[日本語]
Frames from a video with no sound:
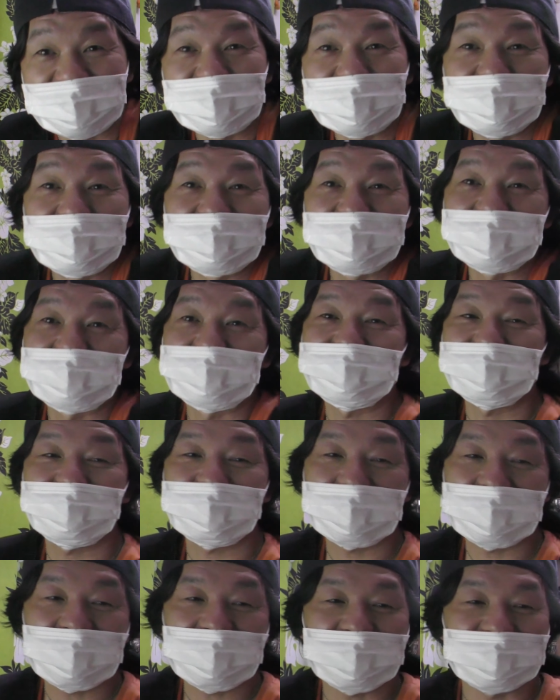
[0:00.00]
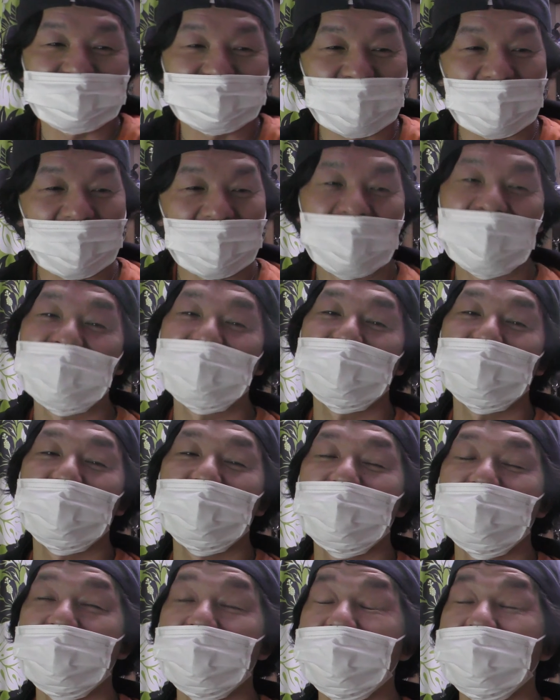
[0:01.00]
い、それでですね、あ
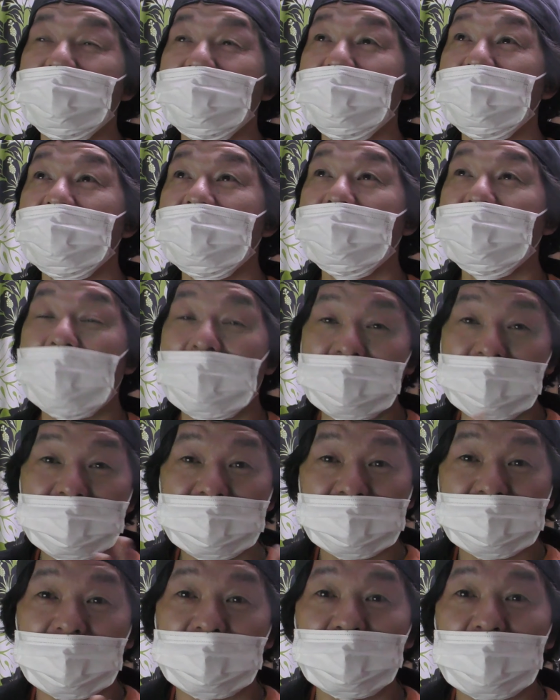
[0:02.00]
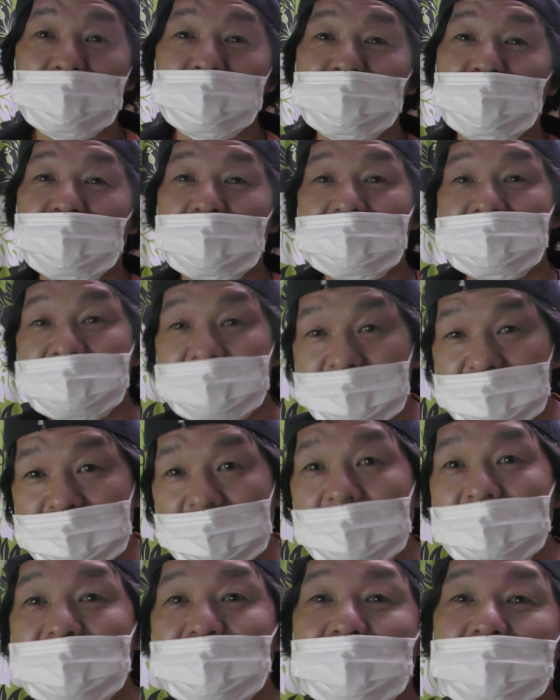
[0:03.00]
のー、まあ、インスタグラムとか
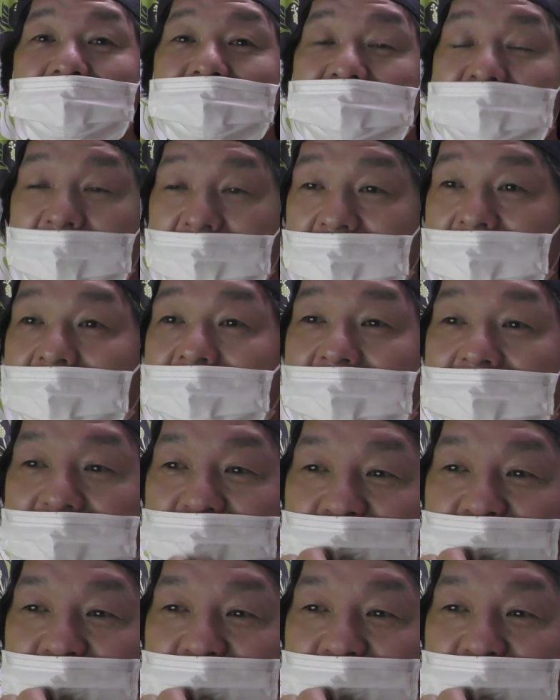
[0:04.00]
ツイッターにはですね、あ